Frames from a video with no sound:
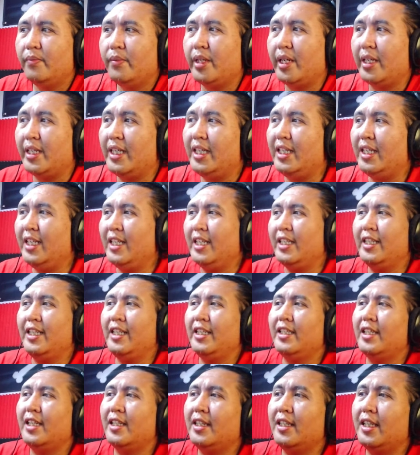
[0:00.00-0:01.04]
Nah ini nih ini
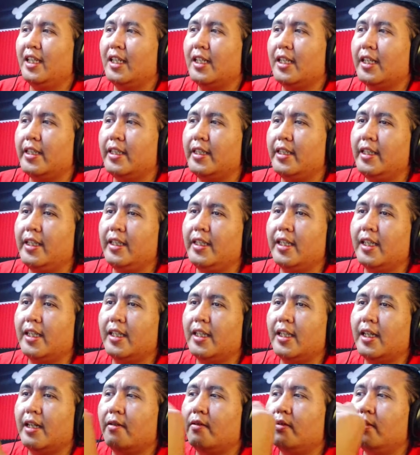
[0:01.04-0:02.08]
cantik guys, ini
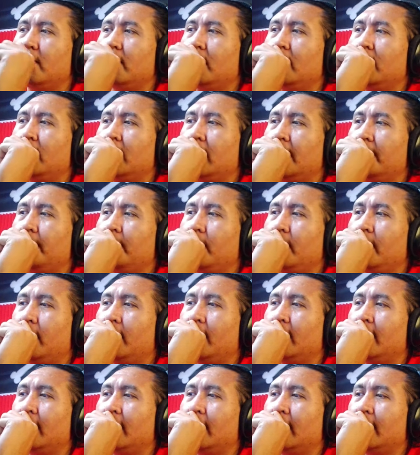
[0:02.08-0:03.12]
cantik. Huh, ada
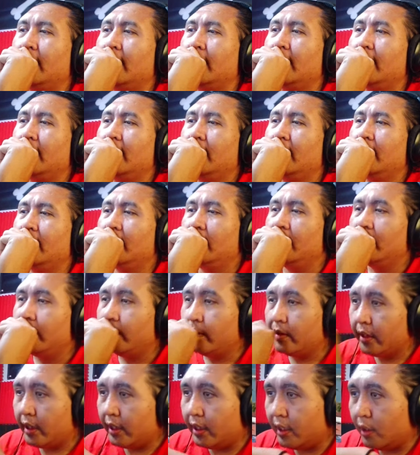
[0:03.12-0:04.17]
pulau di tengah.
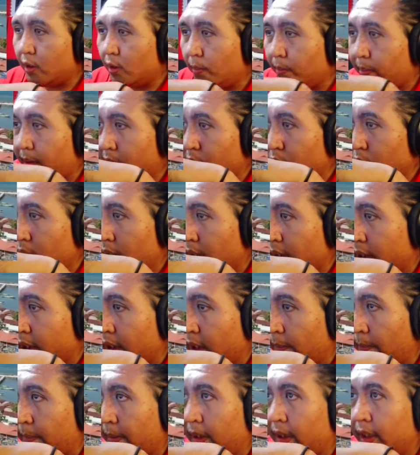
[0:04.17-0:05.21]
Tidak lupa juga ini
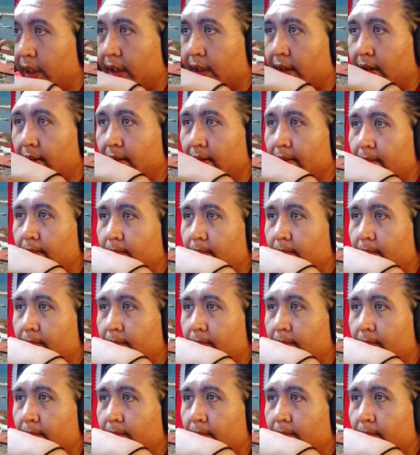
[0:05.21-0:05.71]
apa nih?